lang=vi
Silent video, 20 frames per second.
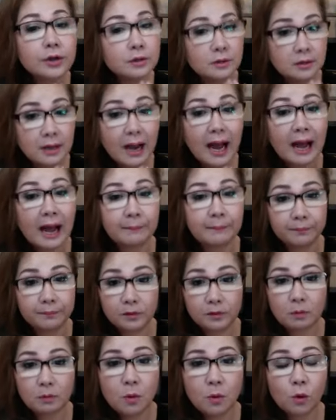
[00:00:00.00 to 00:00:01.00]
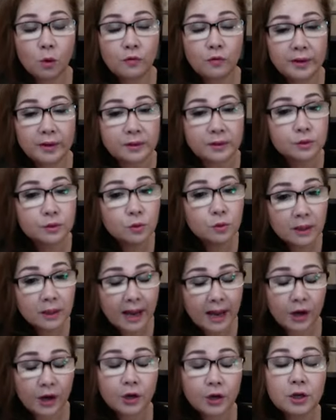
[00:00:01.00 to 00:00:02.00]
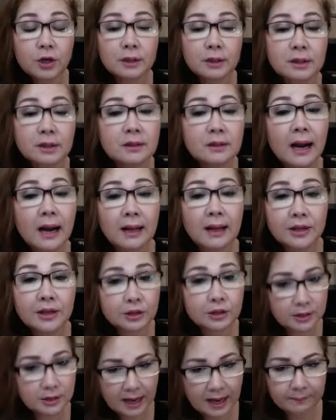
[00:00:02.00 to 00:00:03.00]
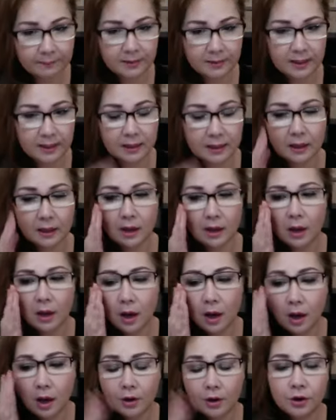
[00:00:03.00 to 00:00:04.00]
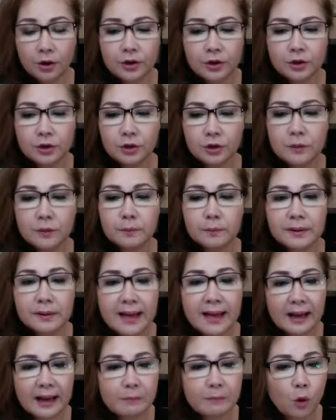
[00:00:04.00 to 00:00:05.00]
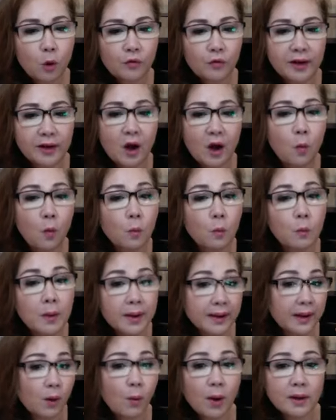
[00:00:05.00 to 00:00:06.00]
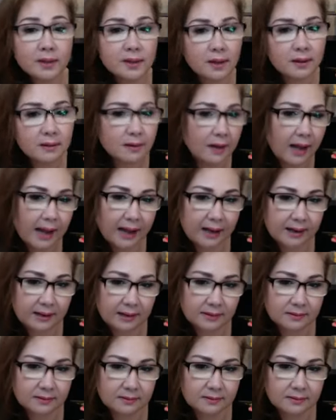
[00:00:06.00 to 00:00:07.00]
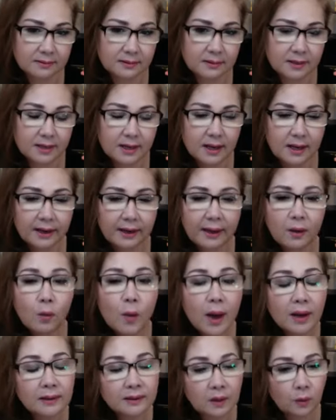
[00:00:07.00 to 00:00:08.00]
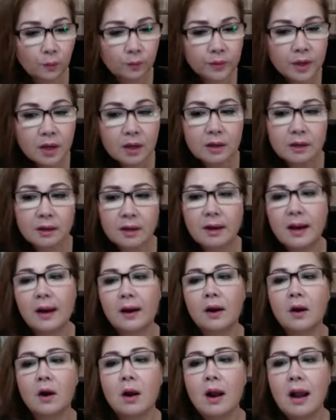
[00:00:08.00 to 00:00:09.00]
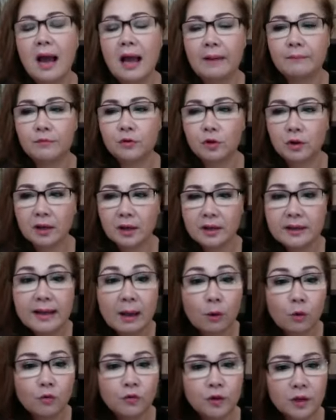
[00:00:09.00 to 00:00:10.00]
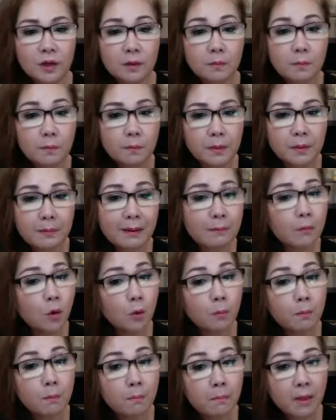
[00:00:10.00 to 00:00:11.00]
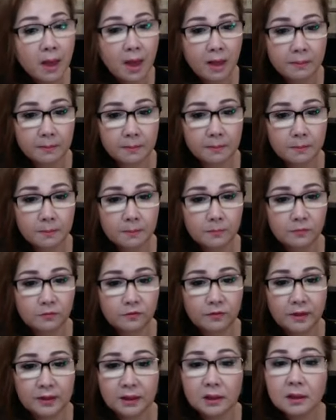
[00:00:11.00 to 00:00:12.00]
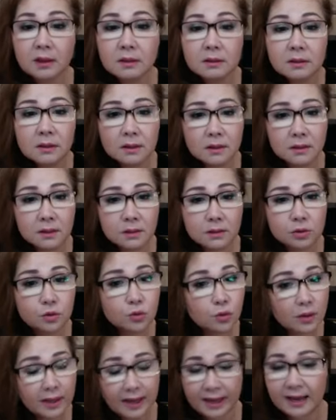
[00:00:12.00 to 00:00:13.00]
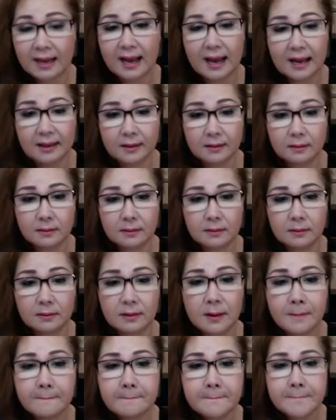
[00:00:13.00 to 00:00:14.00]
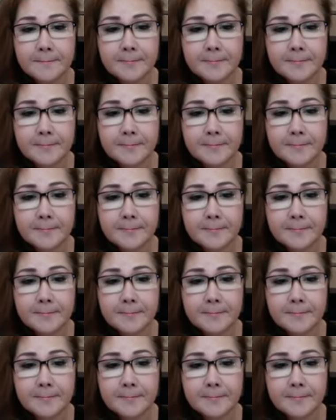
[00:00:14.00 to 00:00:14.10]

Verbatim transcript: dưỡng ẩm cho môi quý vị suốt ngày. Nó vừa chính là dưỡng ẩm nè, nó vừa giúp da cái môi quý vị không bị cái hóa chất nó ăn nè. Cái quan trọng nhất nữa là nó làm cho cái da quý vị, da môi mềm và tươi suốt cả ngày đó.